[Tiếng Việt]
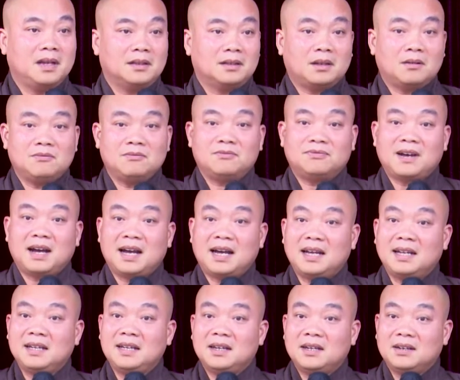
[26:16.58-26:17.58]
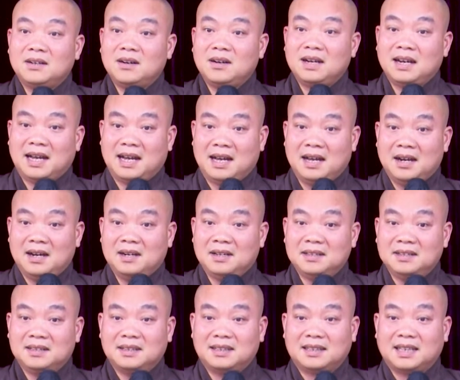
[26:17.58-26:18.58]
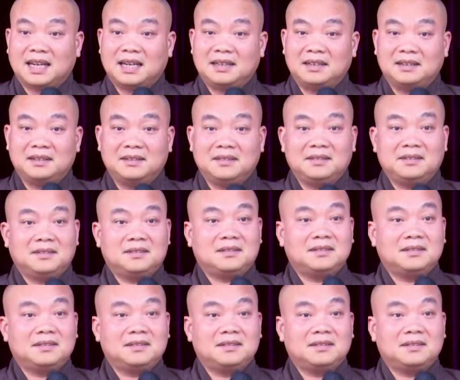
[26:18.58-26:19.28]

tông phái đó là hình thành